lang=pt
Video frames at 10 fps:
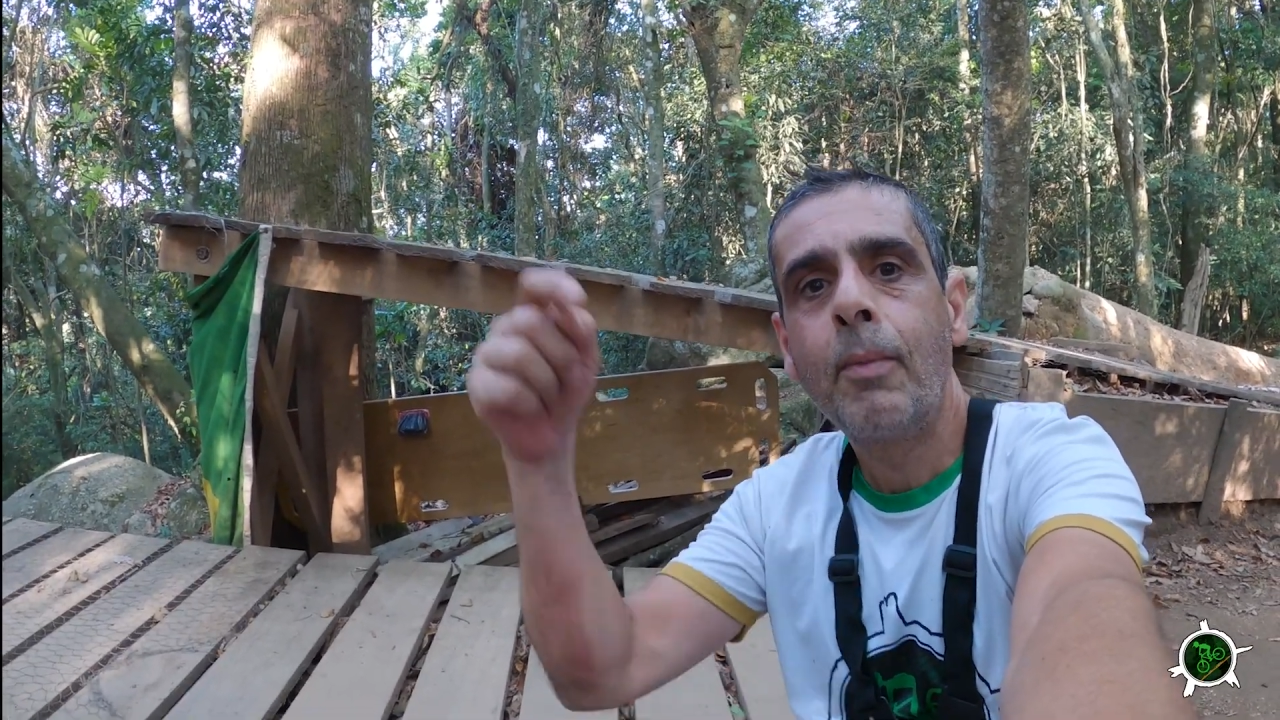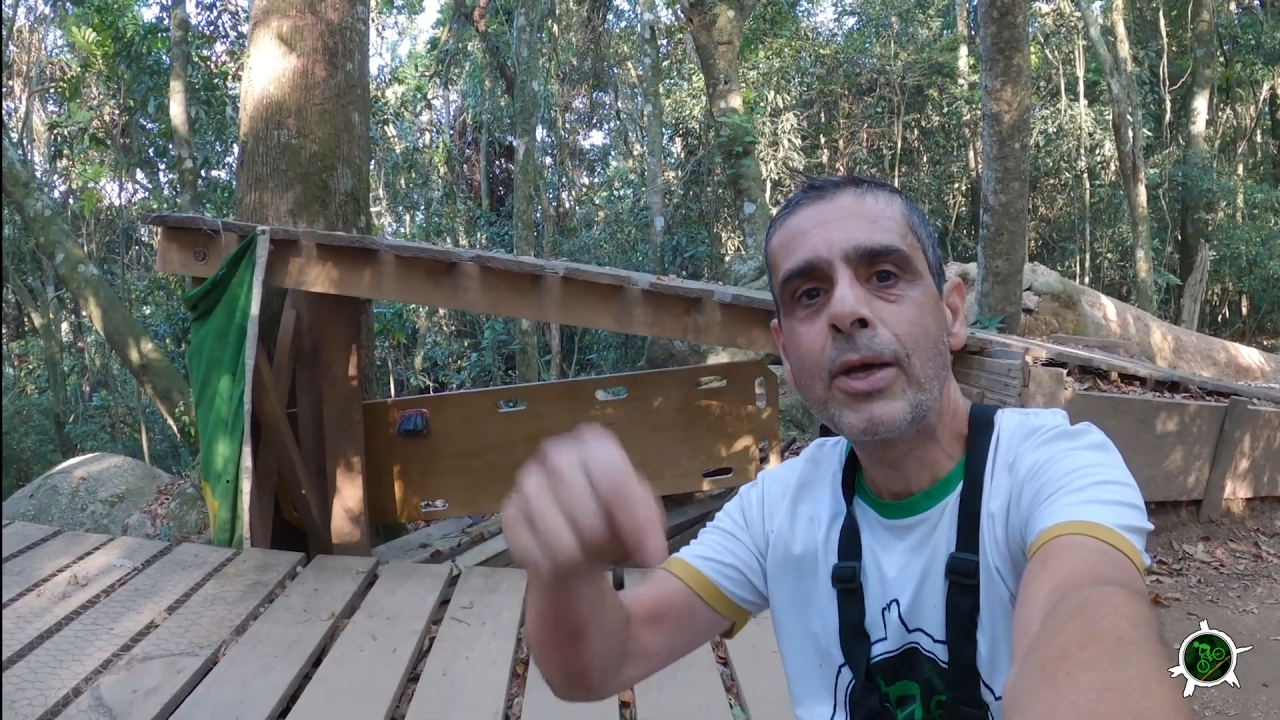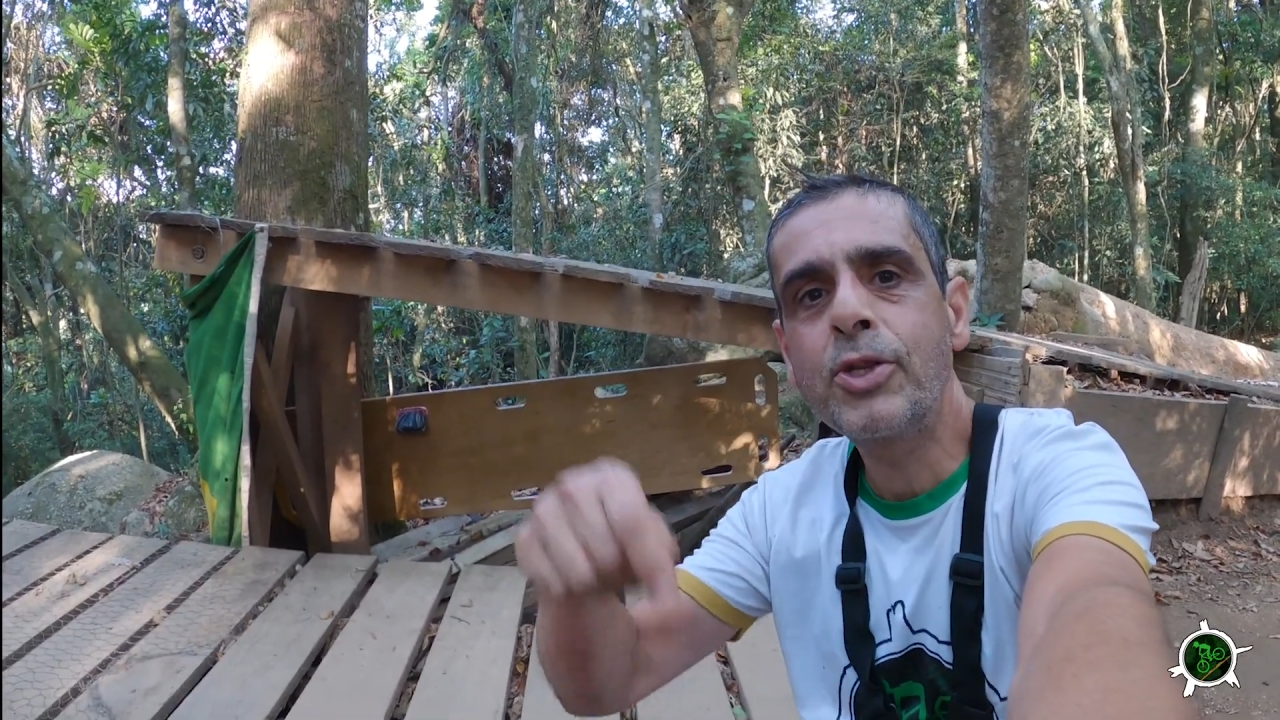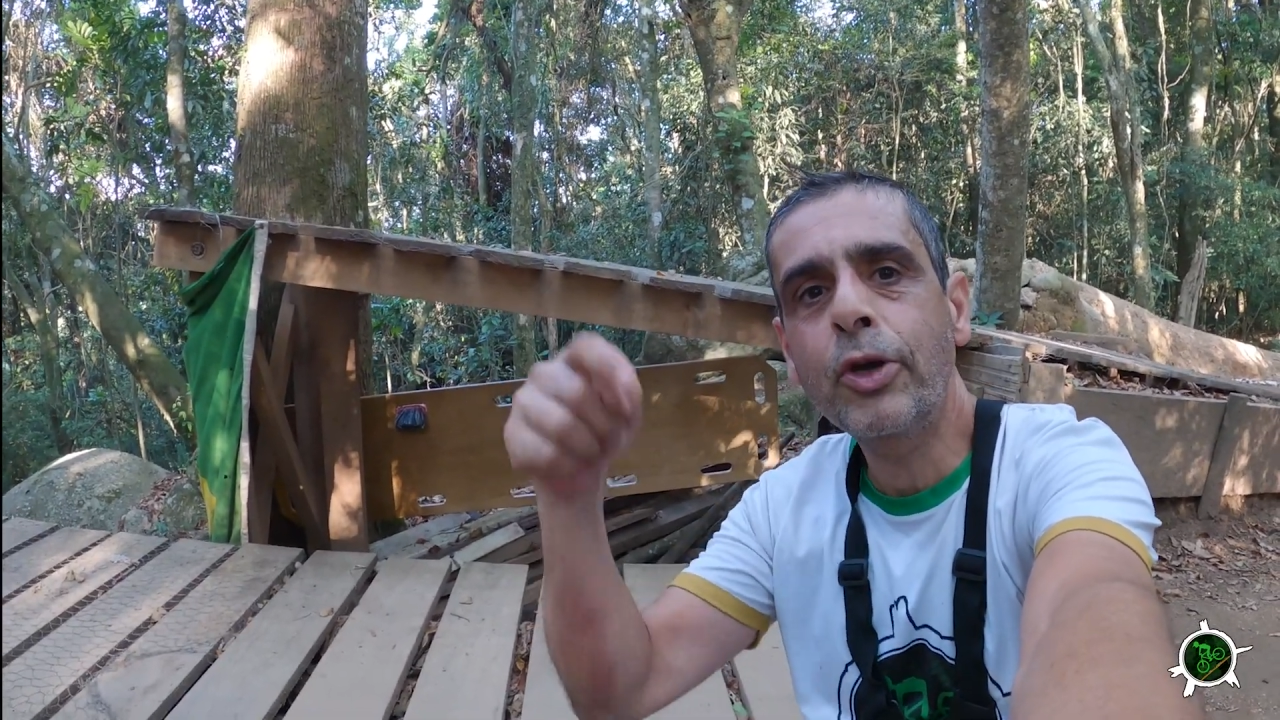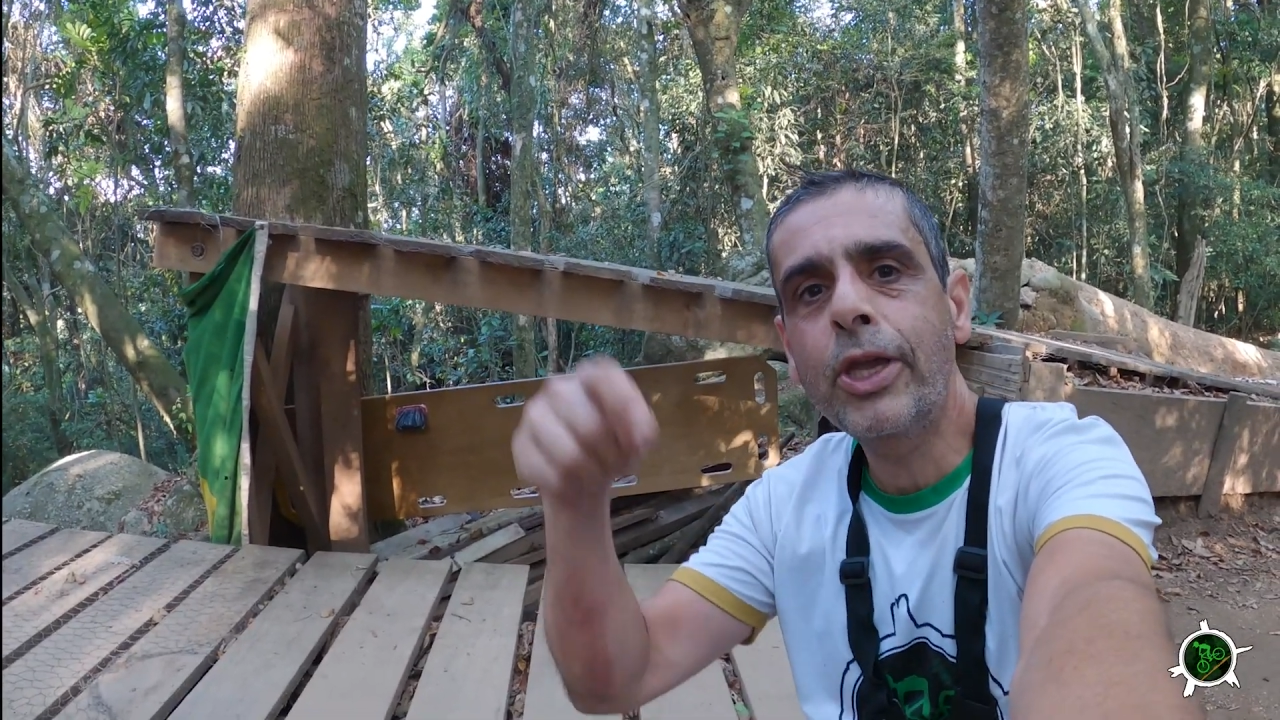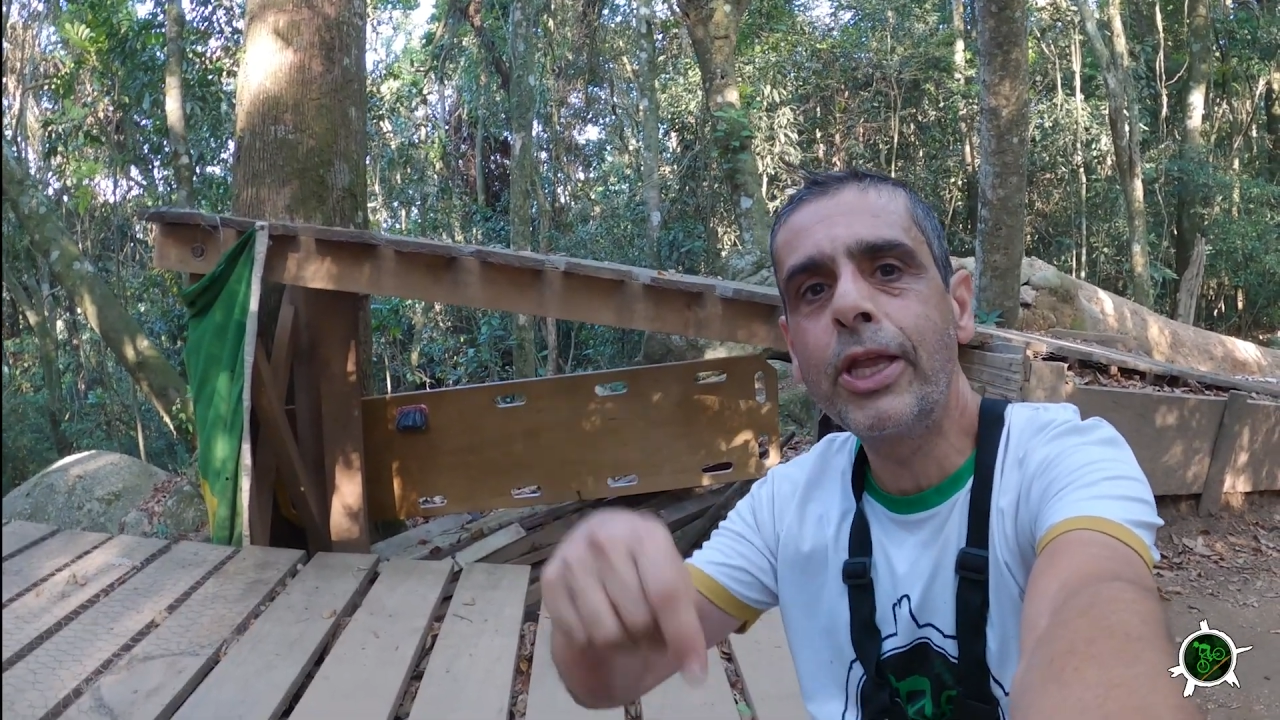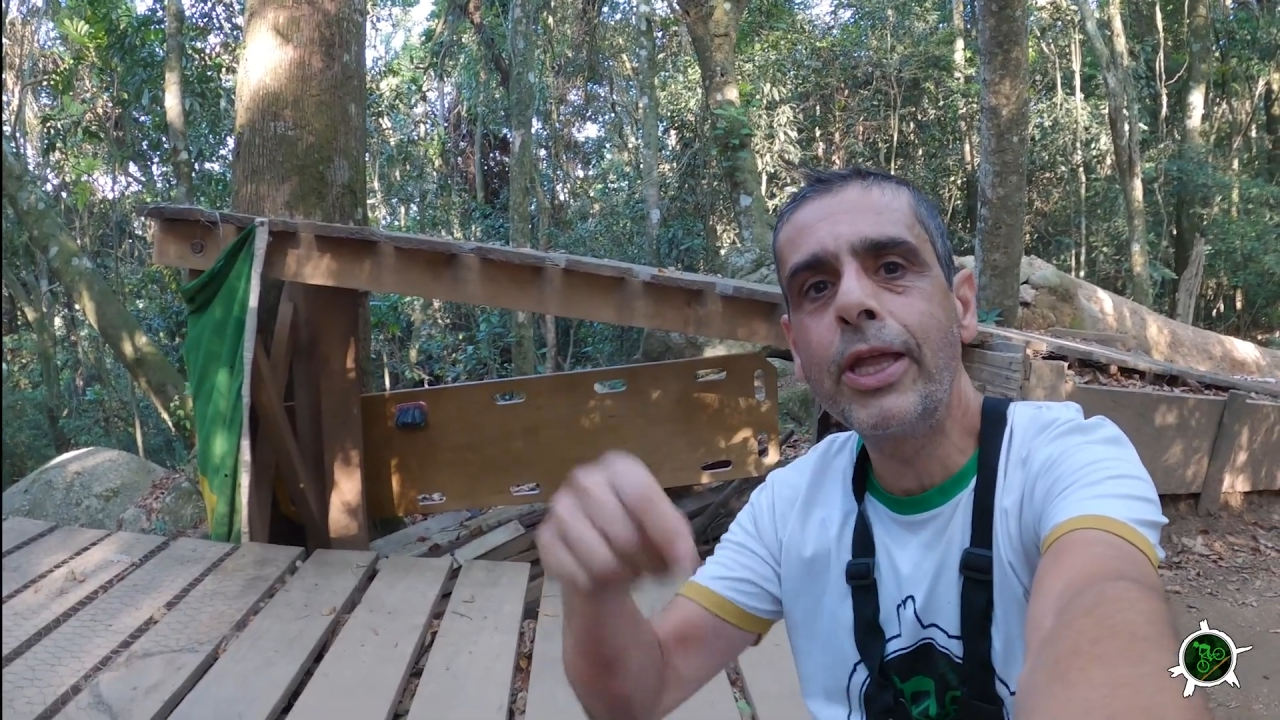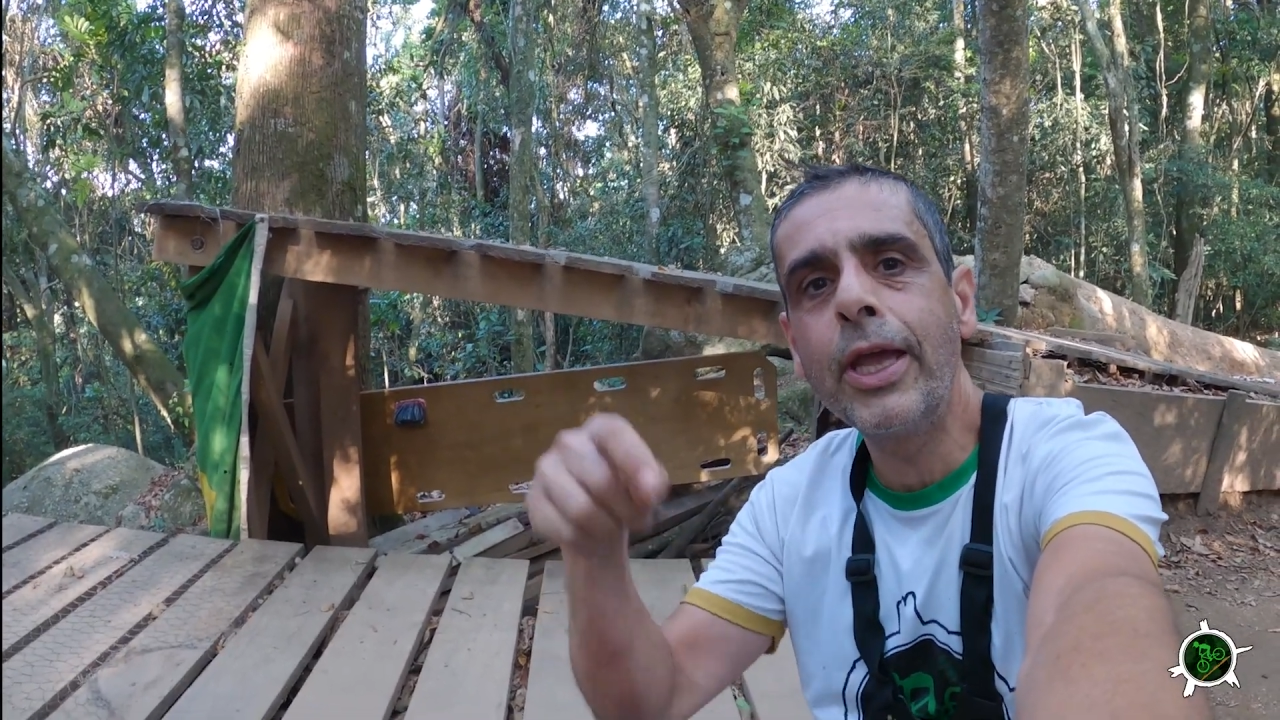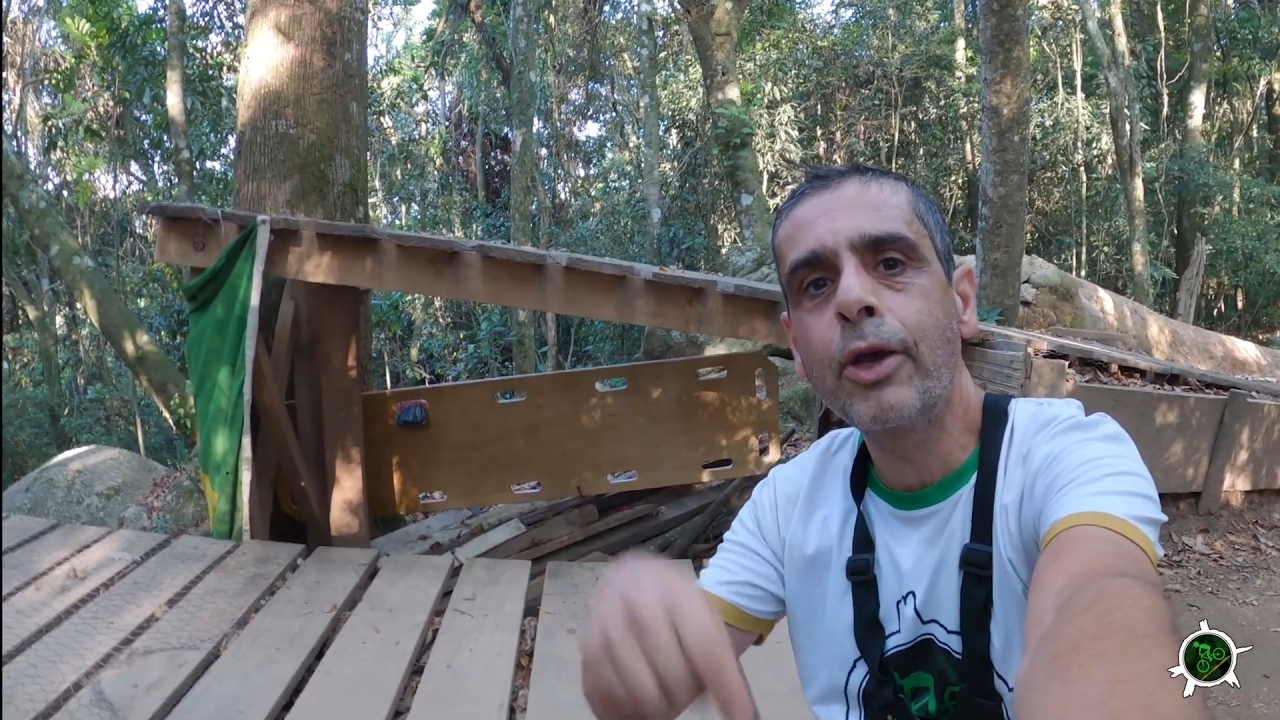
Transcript: mas eu queria